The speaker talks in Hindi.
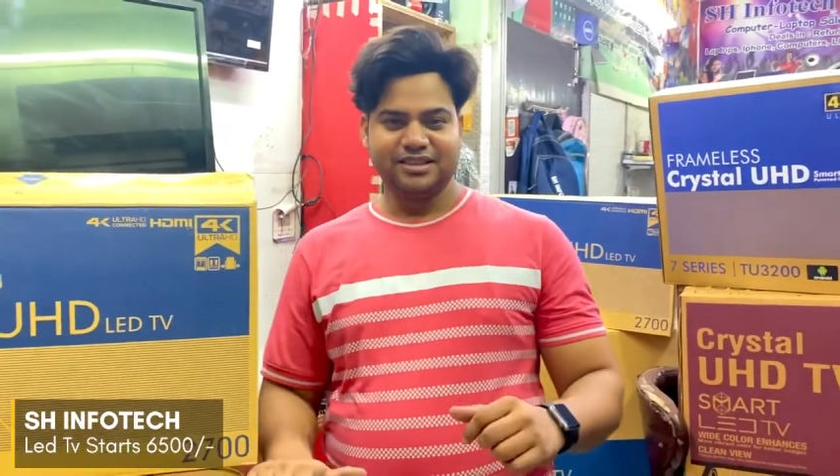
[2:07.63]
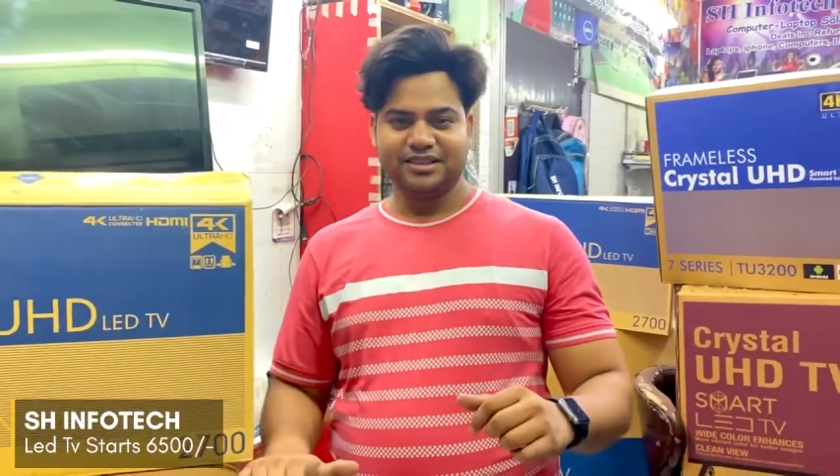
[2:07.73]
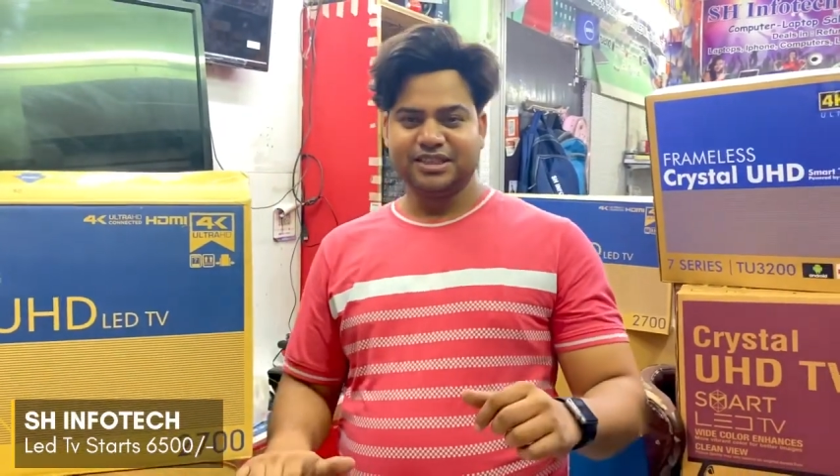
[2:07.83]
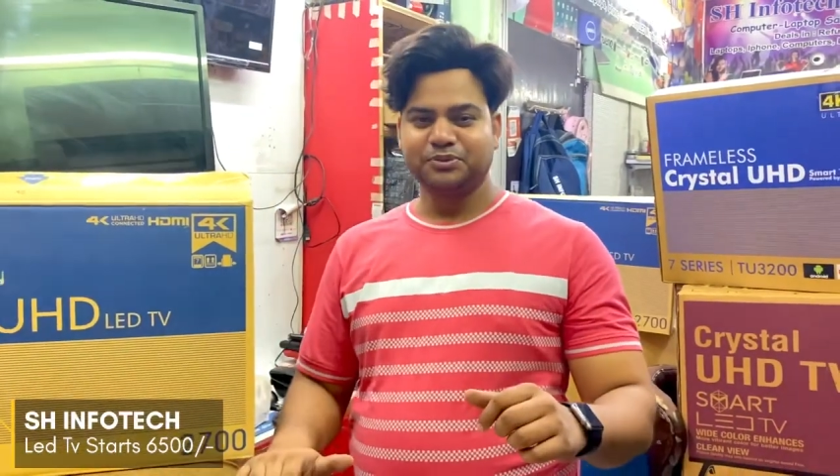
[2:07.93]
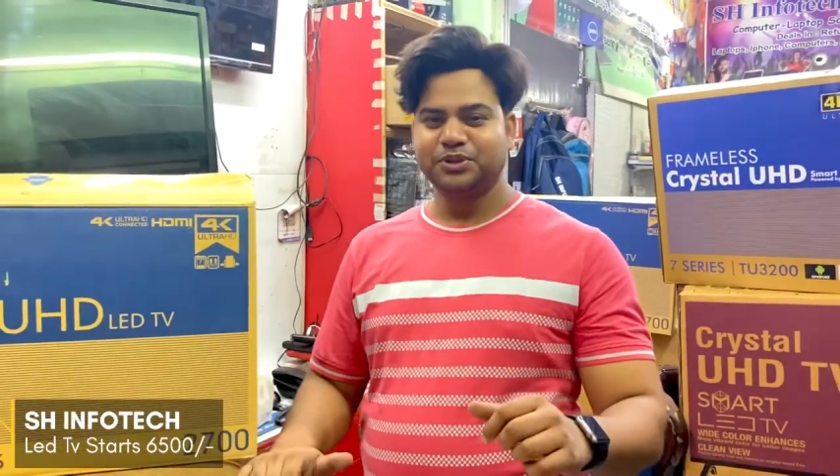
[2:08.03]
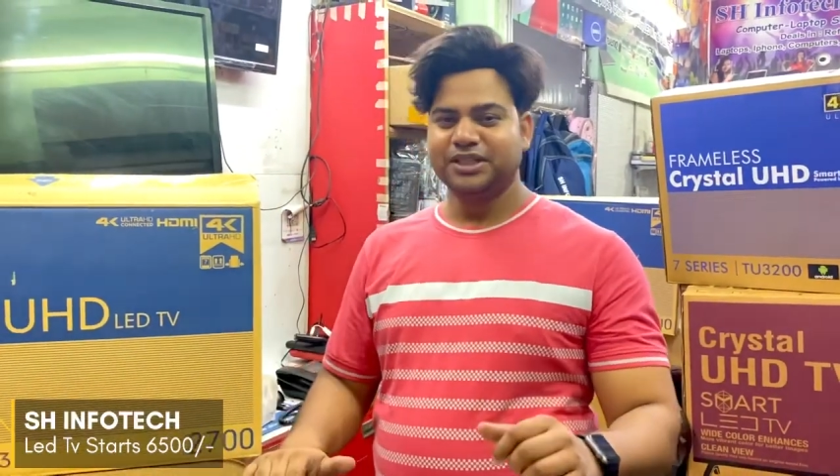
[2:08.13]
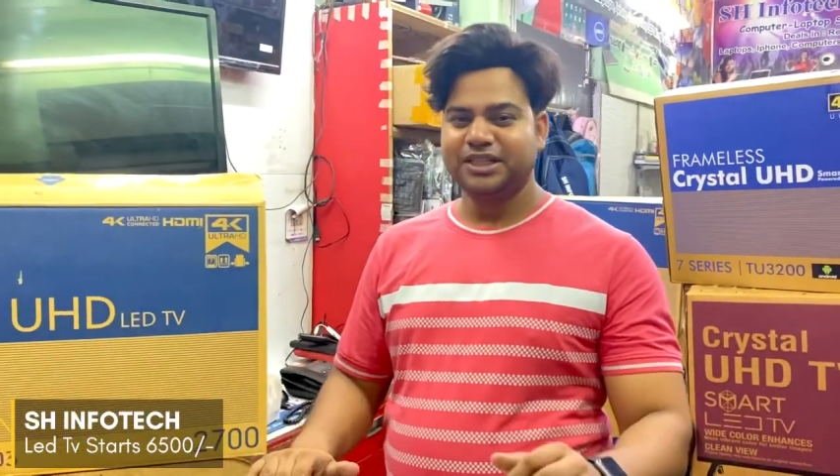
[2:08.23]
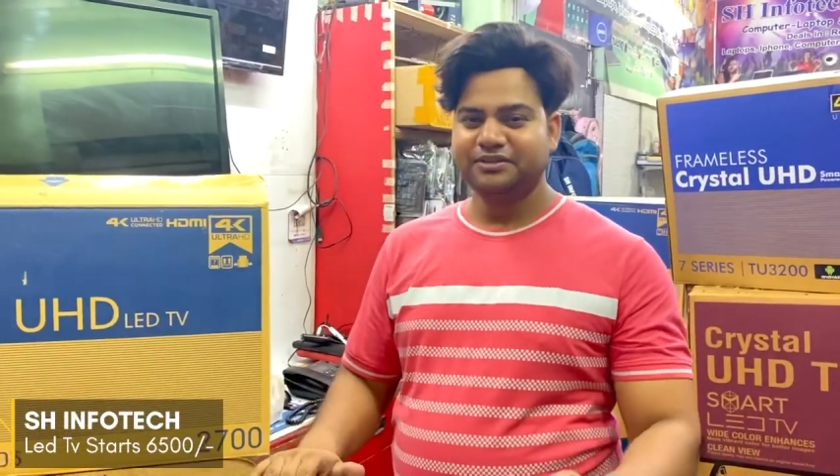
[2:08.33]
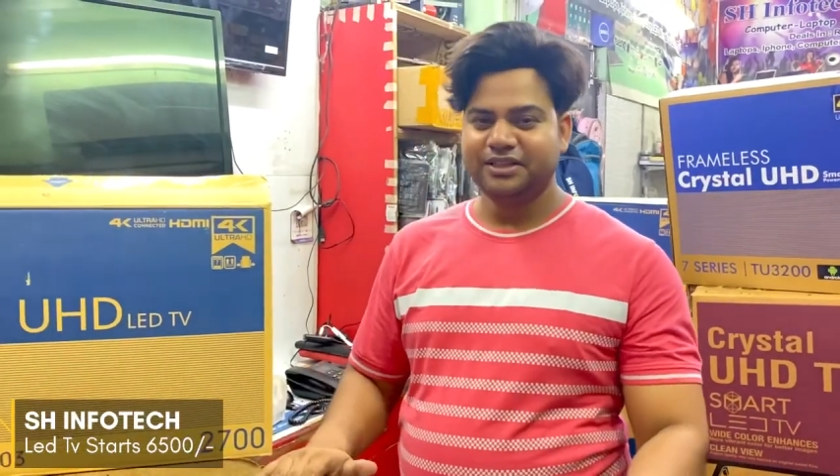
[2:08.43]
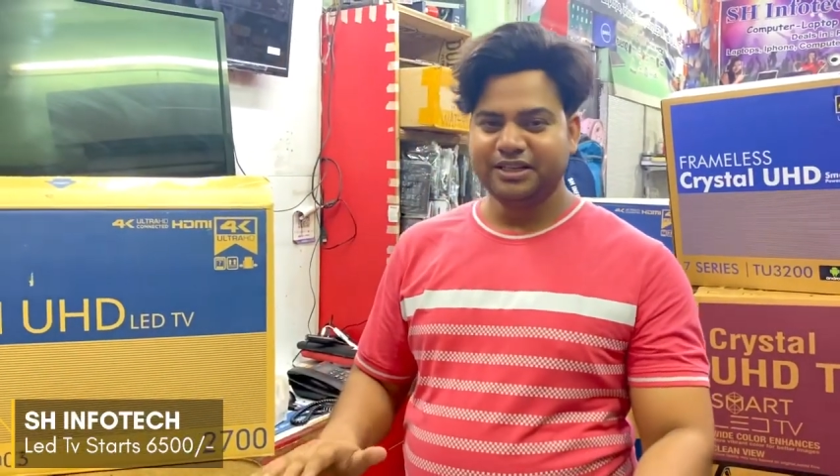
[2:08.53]
आज आपको
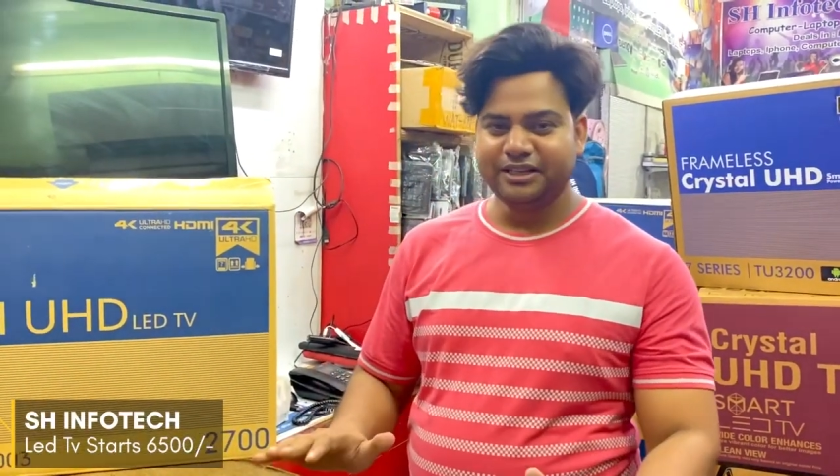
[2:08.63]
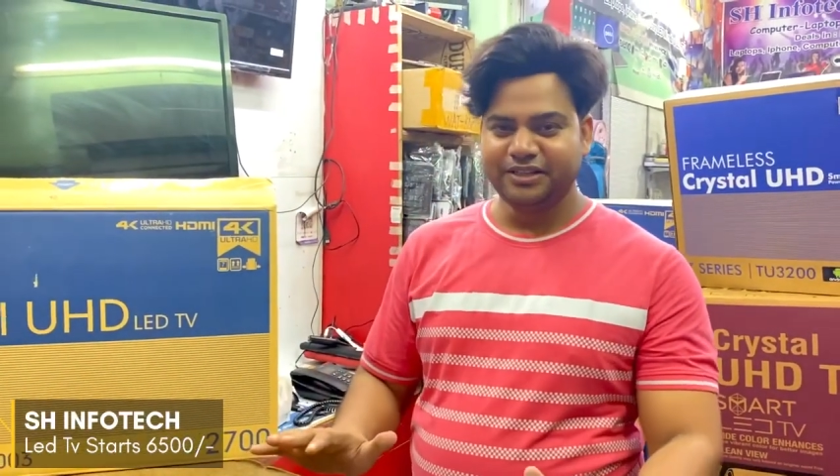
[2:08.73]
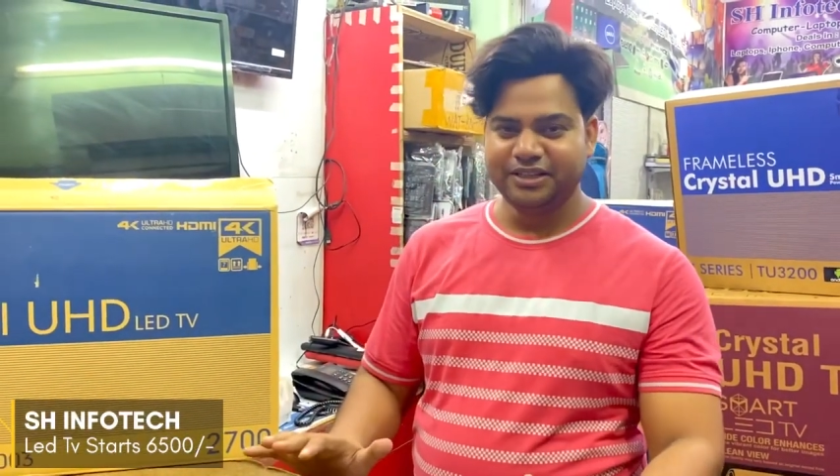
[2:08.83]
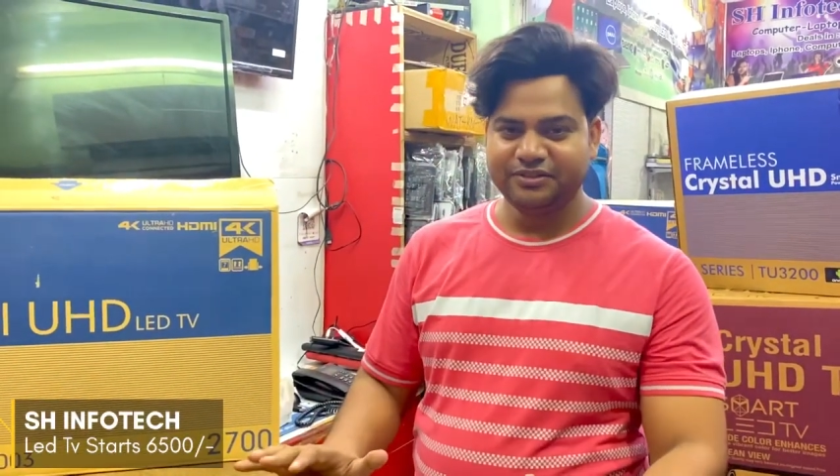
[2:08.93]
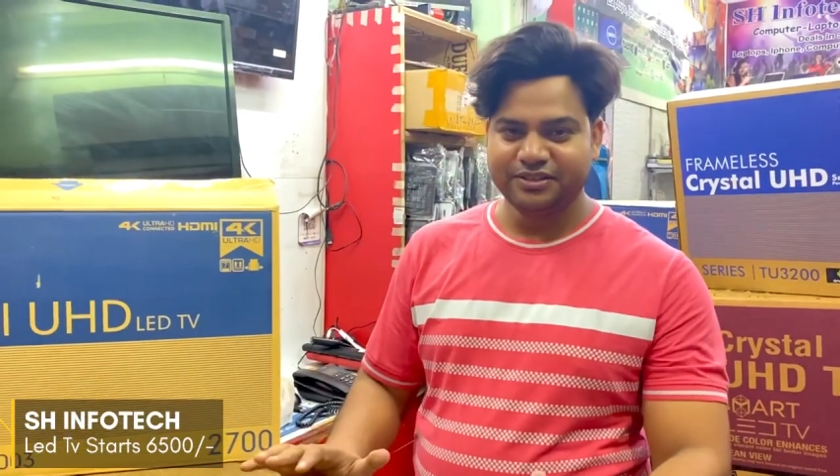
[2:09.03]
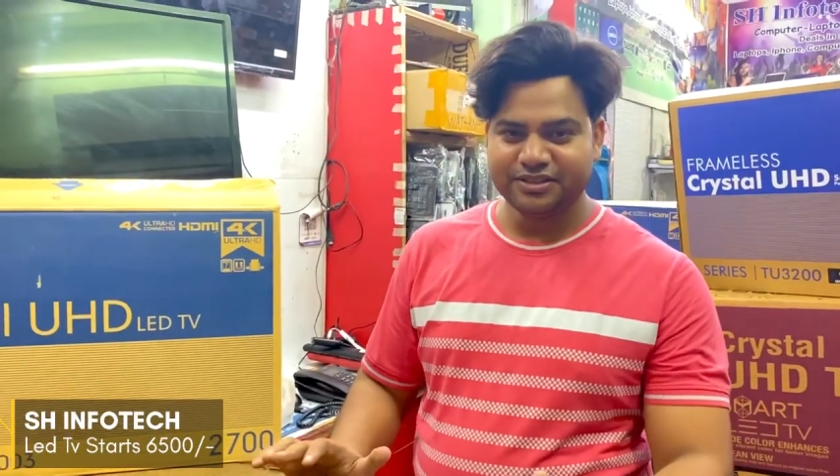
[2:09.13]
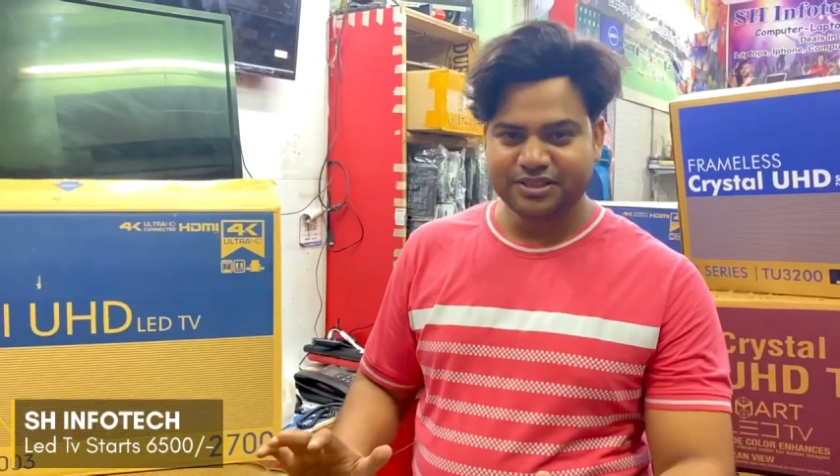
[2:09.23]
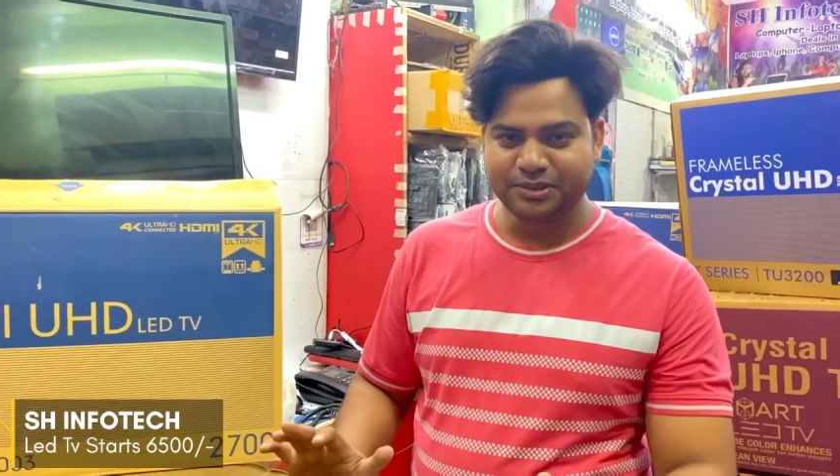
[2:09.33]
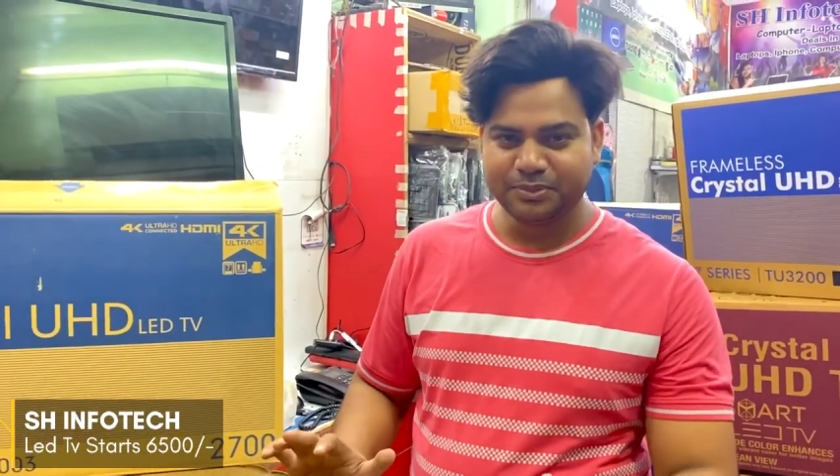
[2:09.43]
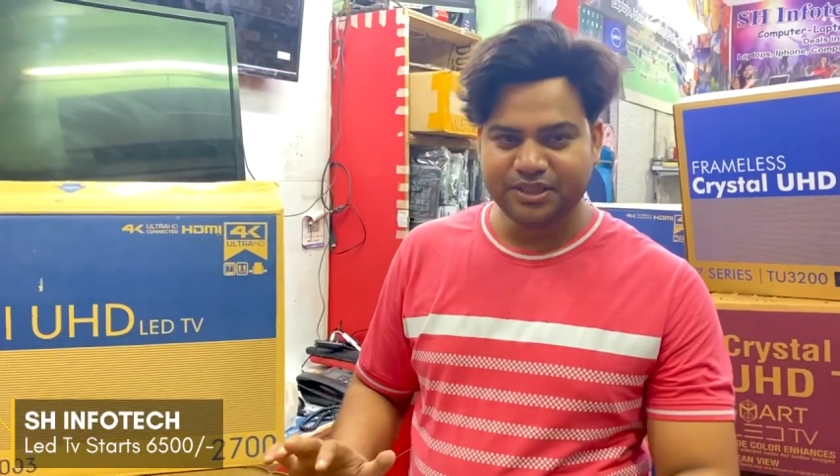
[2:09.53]
दिखाने वाले एलई टीवी का
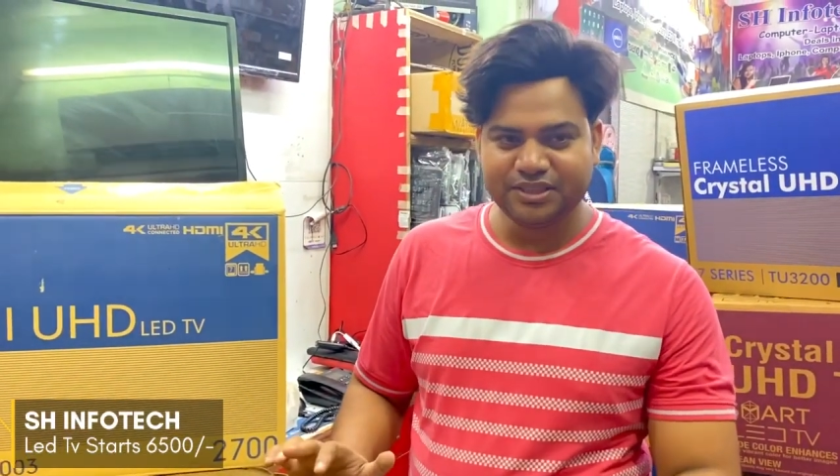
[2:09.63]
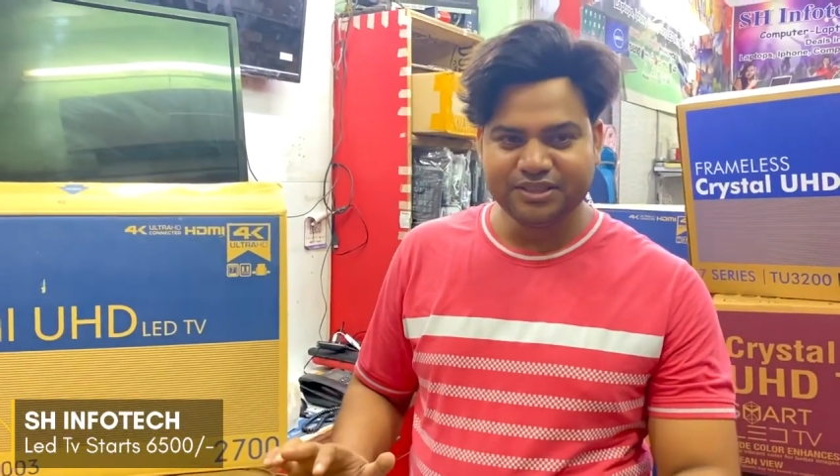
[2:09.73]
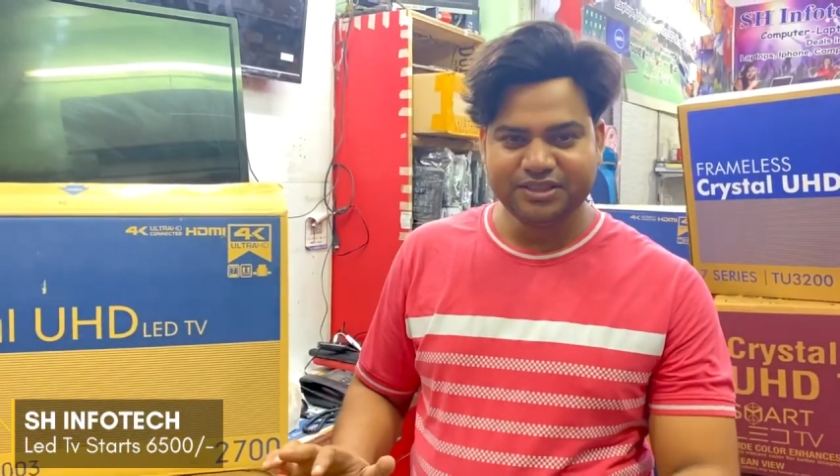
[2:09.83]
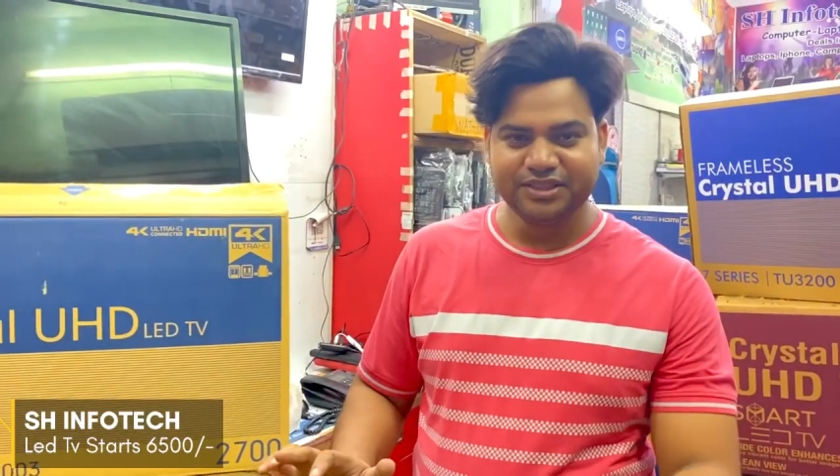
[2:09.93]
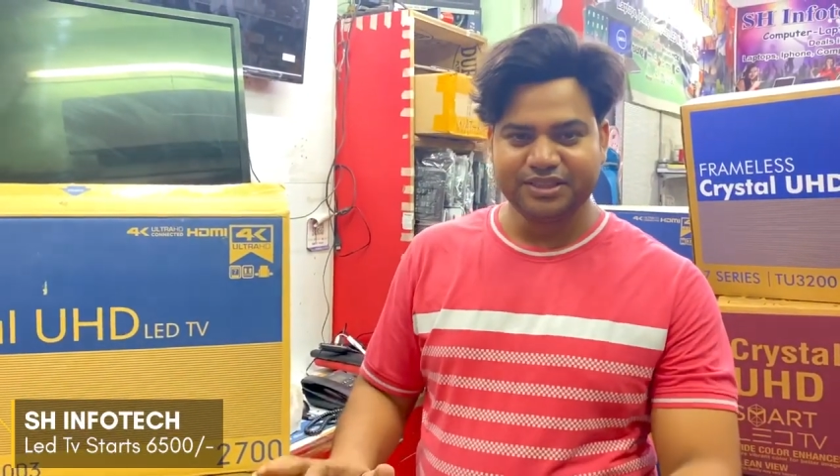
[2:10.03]
सेगमेंट है